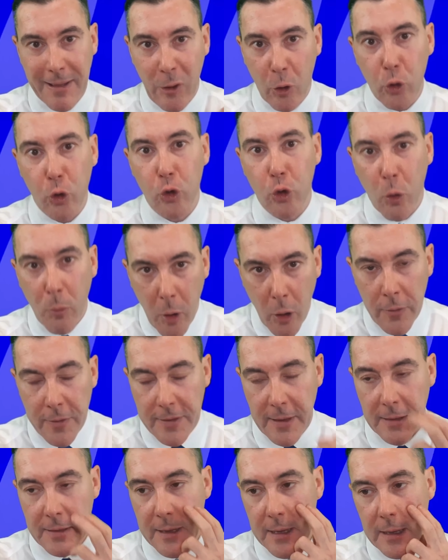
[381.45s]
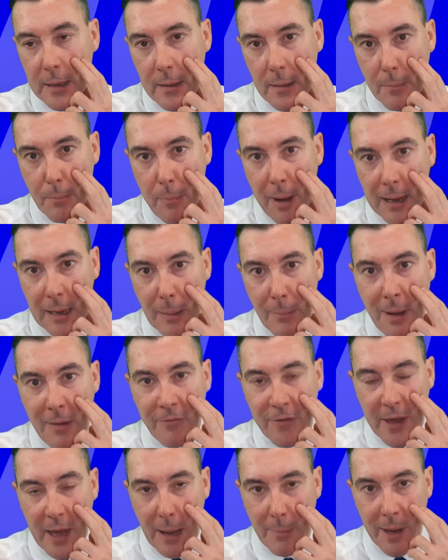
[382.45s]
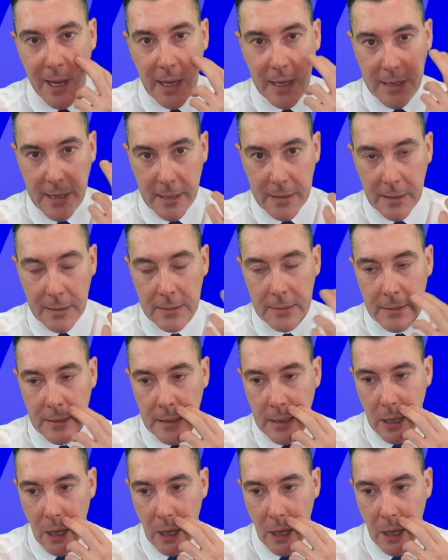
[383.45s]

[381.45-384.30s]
pendant de nombreuses années par la mafia américaine